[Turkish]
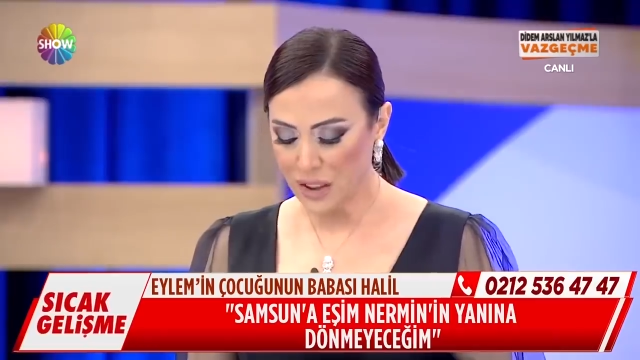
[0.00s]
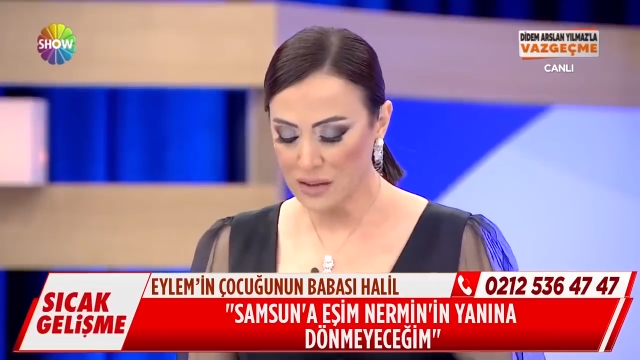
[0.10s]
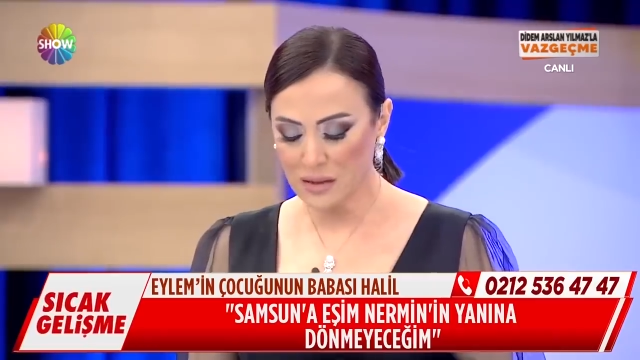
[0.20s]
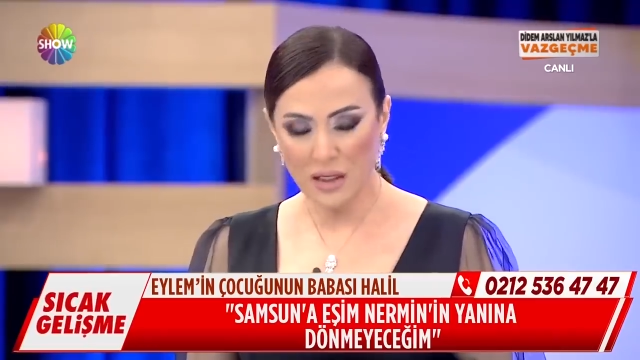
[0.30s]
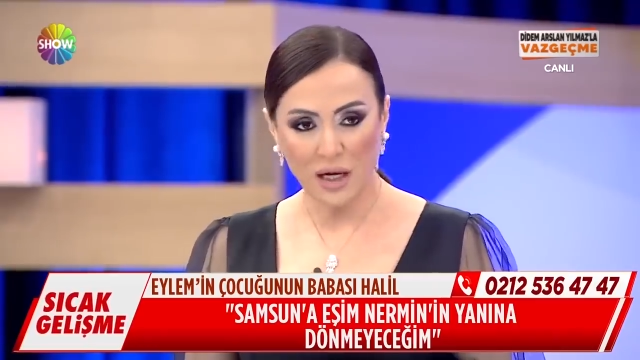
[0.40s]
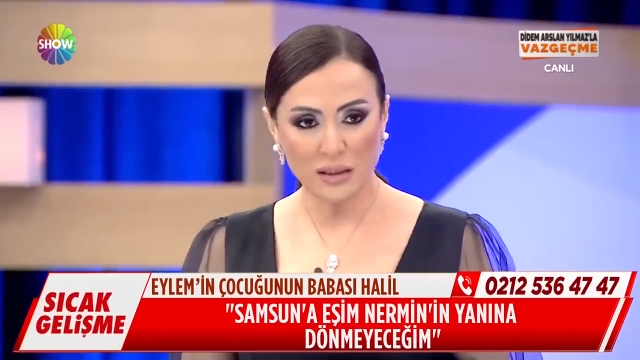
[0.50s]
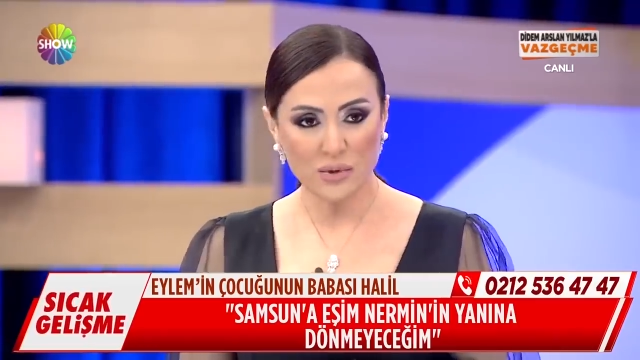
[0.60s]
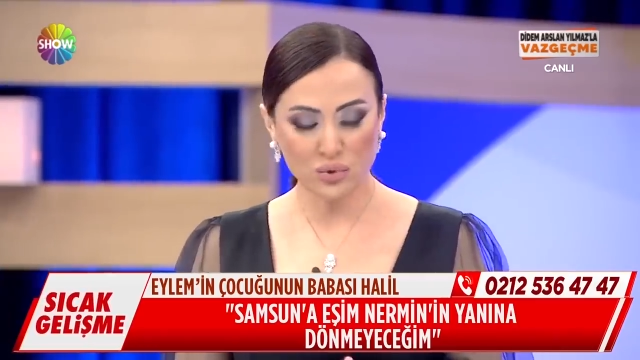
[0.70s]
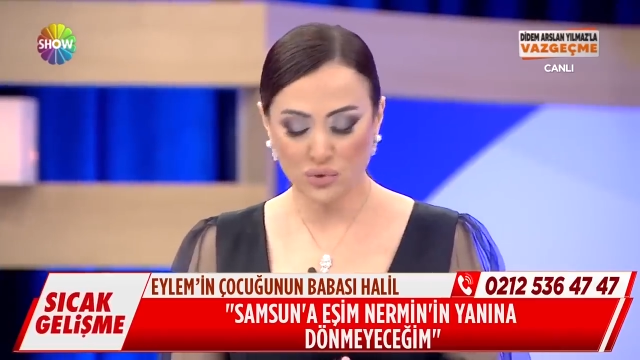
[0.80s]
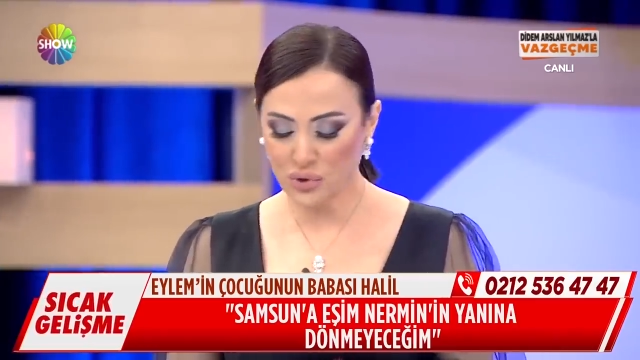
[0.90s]
bazı
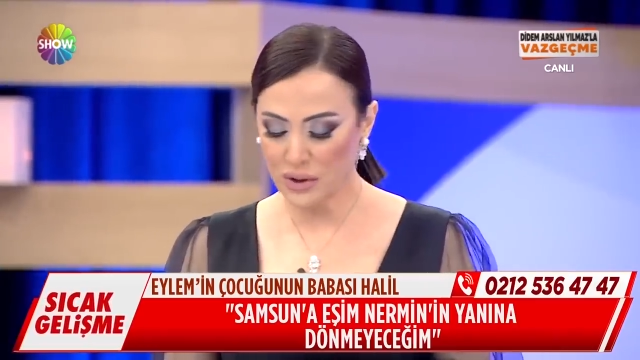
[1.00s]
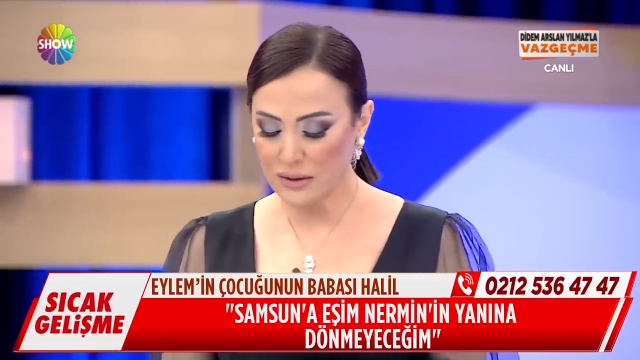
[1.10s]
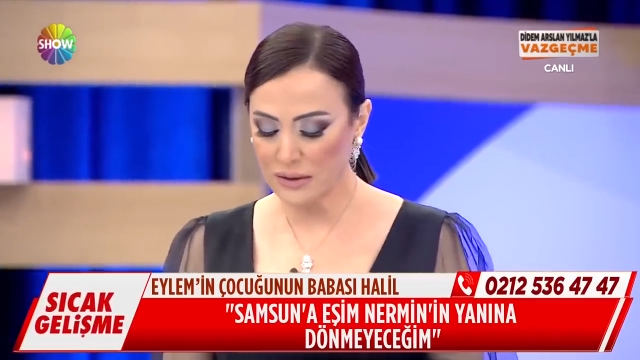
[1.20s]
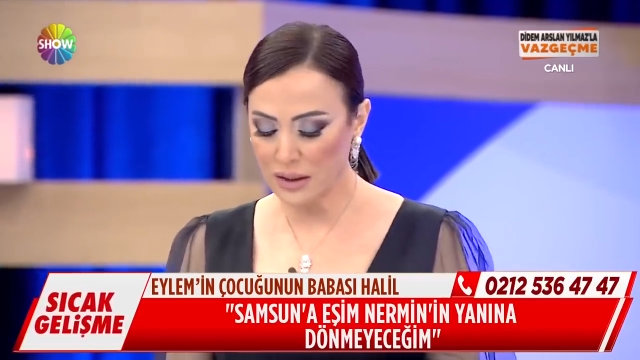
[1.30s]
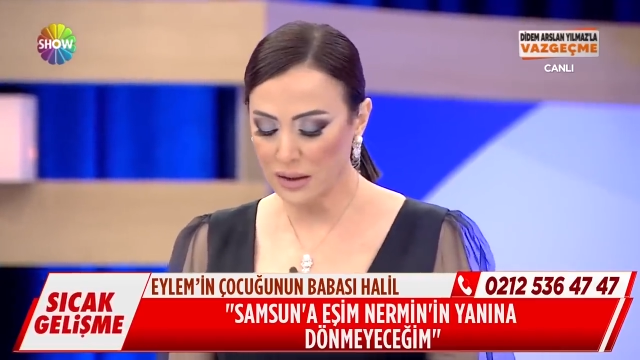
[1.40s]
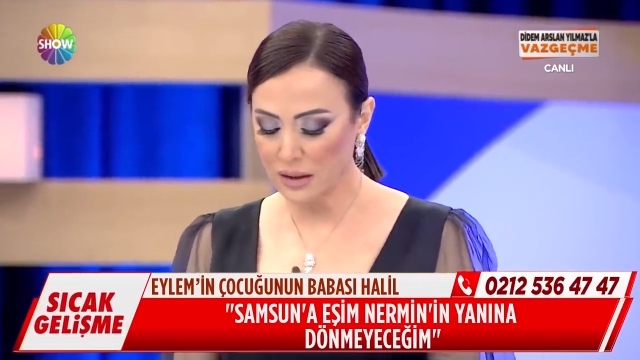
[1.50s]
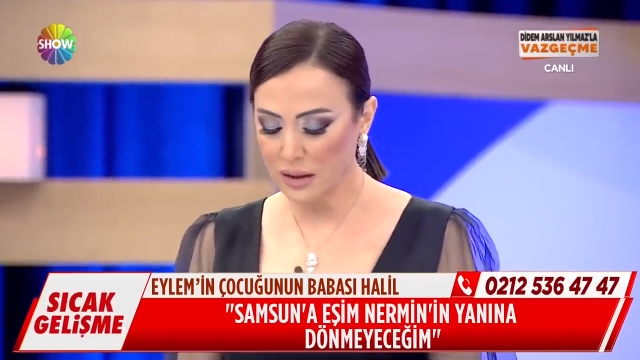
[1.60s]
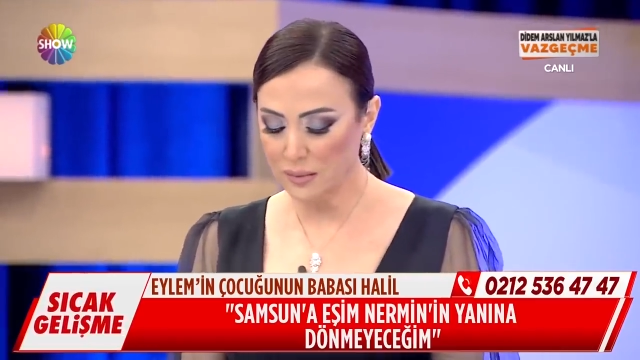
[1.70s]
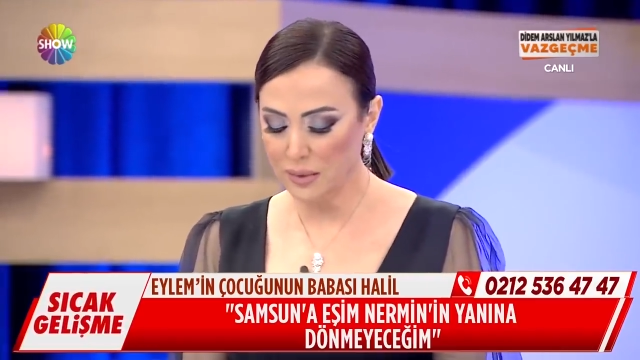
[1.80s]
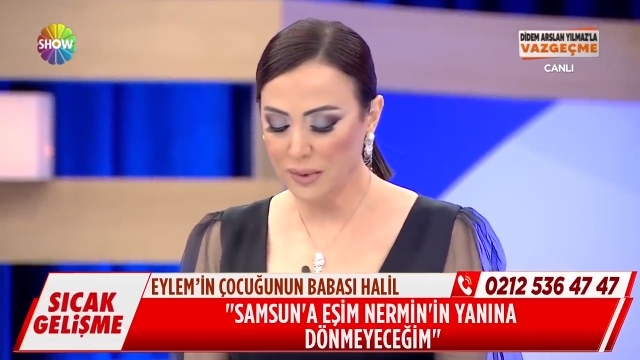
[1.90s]
tahlil sonuçlarında
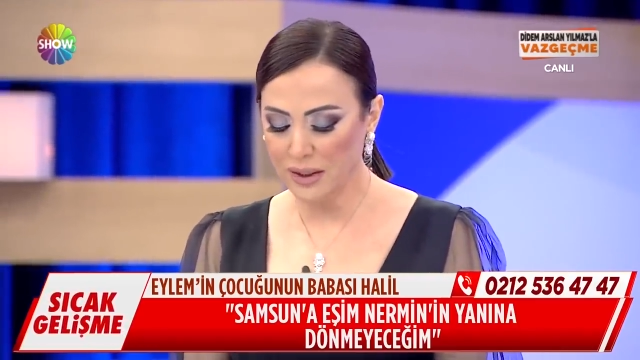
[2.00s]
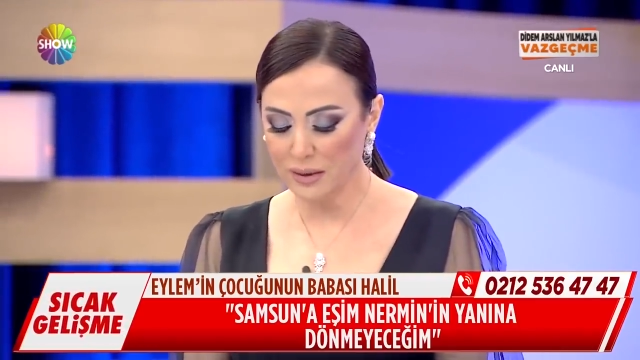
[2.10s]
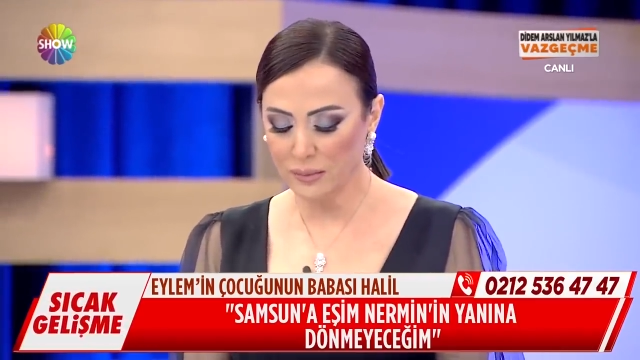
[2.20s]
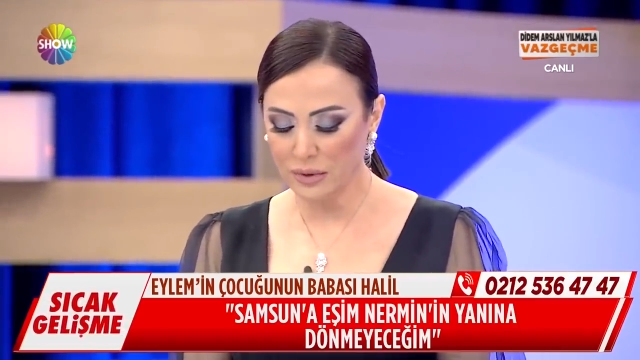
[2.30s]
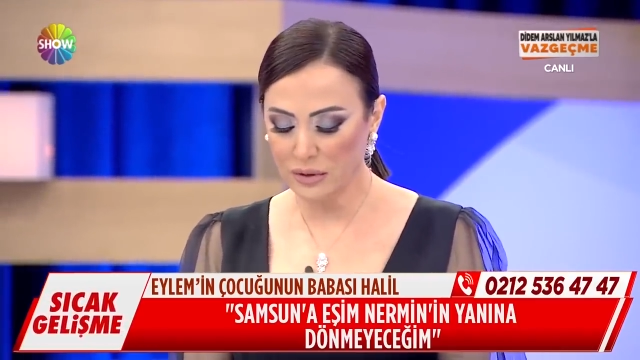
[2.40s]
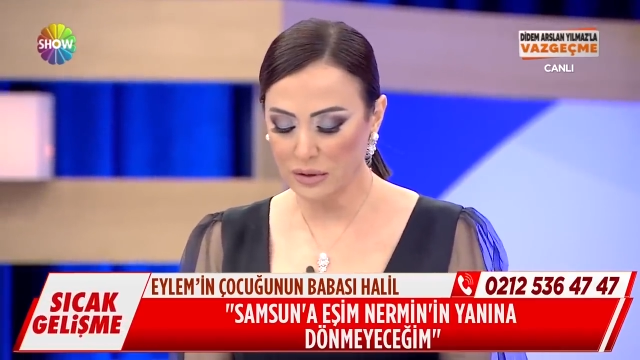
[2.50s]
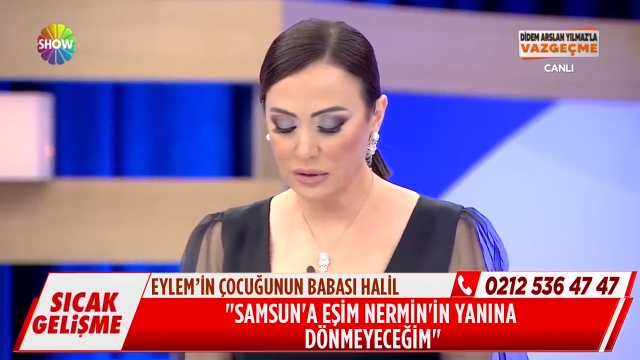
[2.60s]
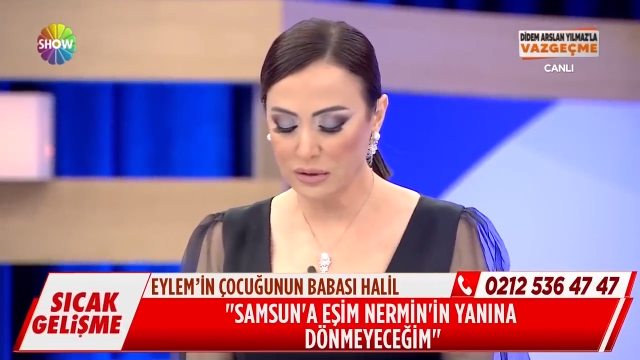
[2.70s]
e, bebeğin e,